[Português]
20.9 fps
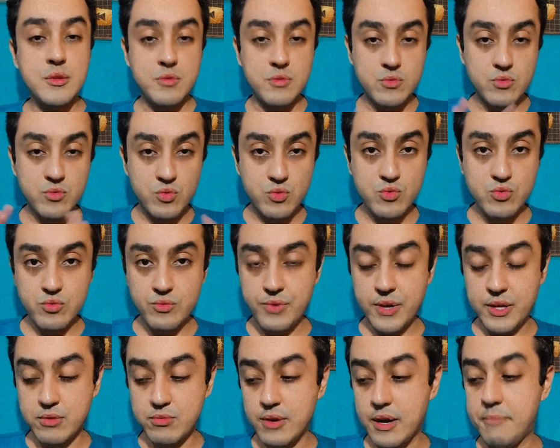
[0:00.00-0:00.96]
no, no
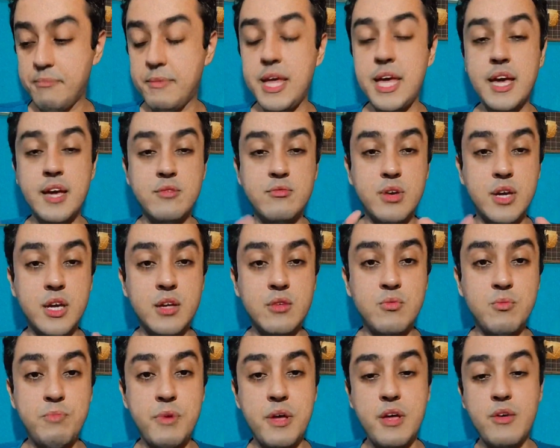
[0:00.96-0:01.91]
faturamento, aqui
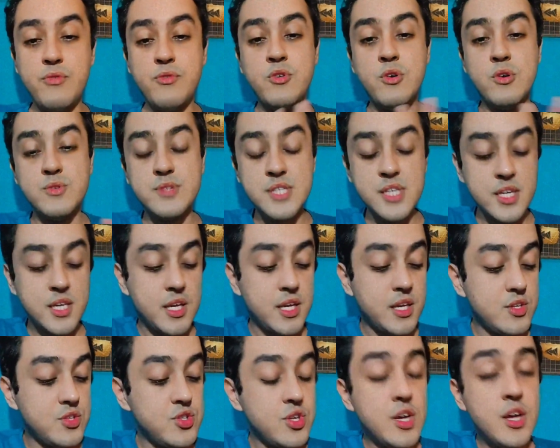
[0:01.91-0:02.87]
no perfil, é o
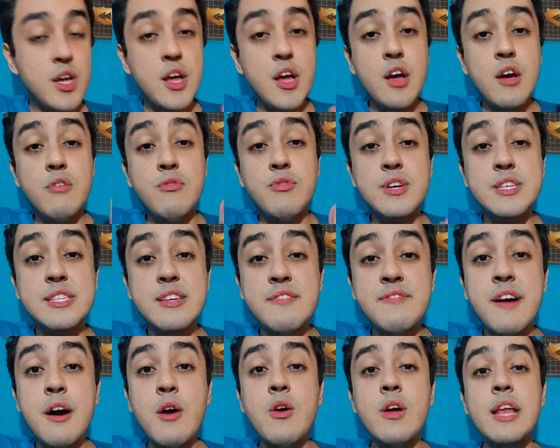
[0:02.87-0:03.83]
seguinte: você
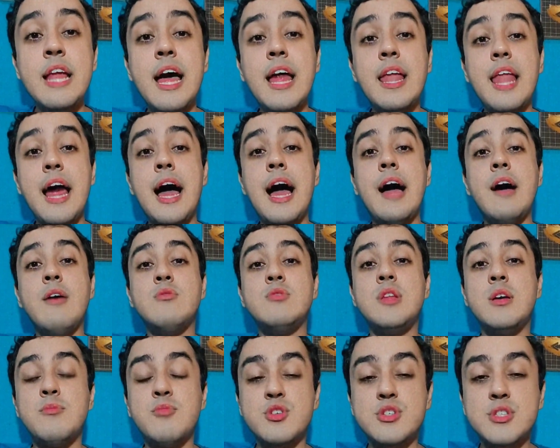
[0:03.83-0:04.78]
vai olhar lá o
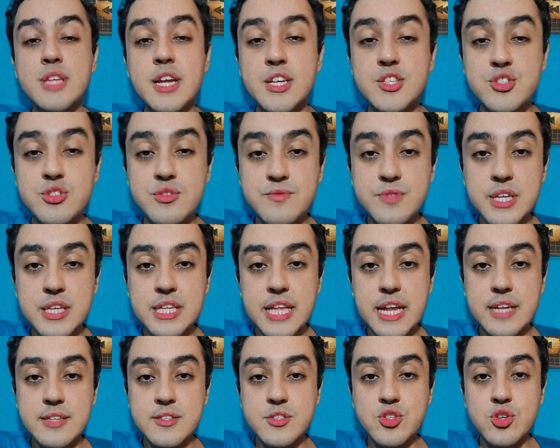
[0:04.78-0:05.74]
demonstrativo de
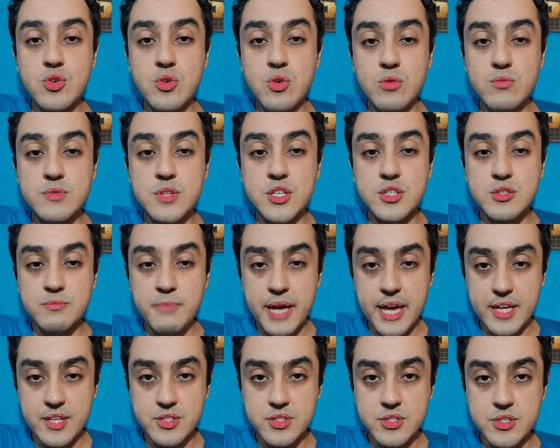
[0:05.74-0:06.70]
análise de contas
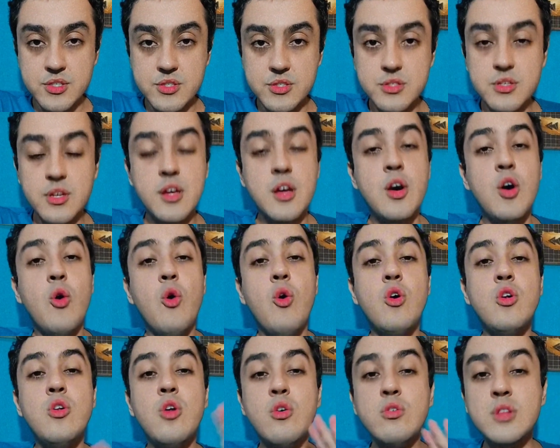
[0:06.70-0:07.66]
médicas.
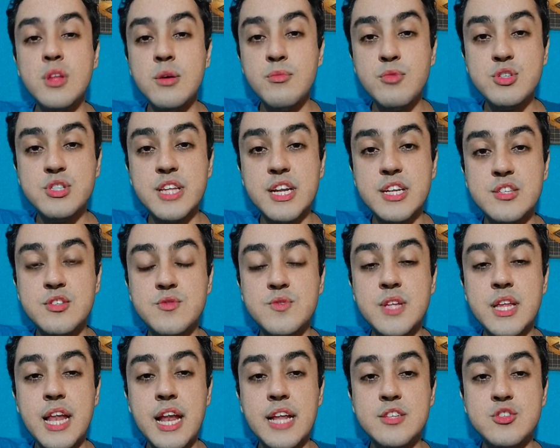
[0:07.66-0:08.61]
Olhou o demonstrativo
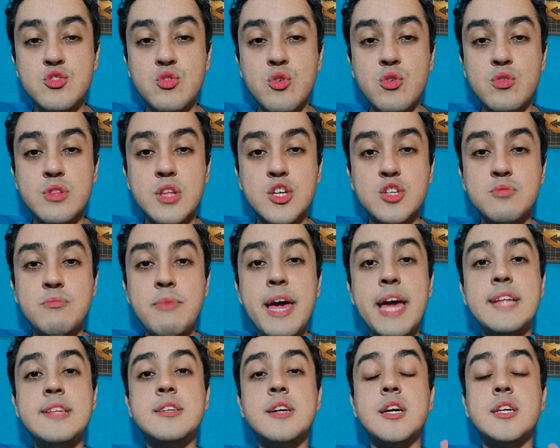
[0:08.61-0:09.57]
de análise de contas
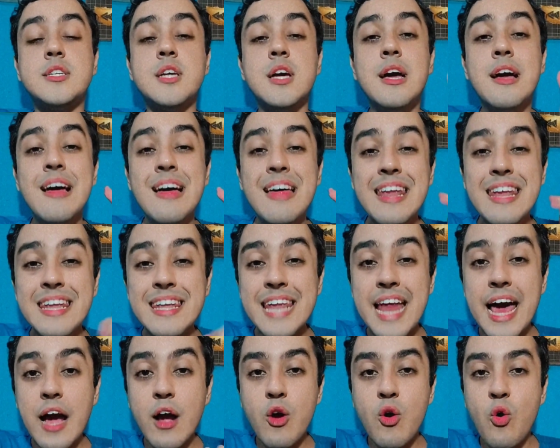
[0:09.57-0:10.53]
médicas,
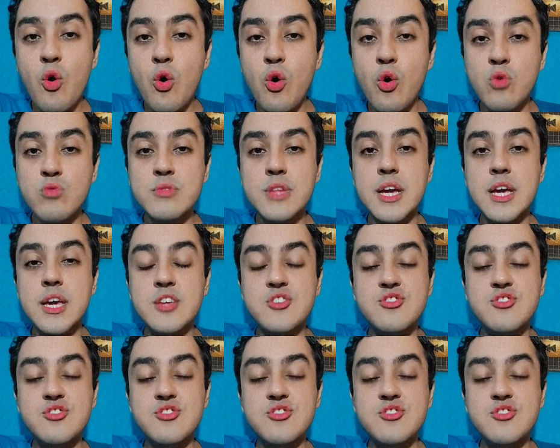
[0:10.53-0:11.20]
na conta que